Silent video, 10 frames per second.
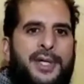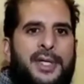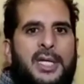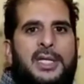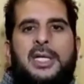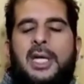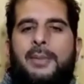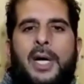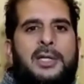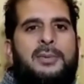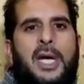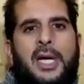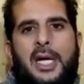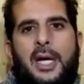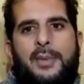पंद्रह दिन के बाद भी
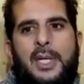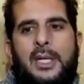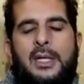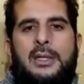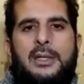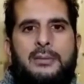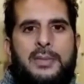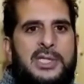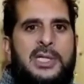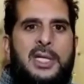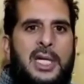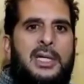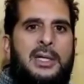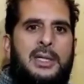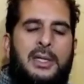अगर आपने बिजली नहीं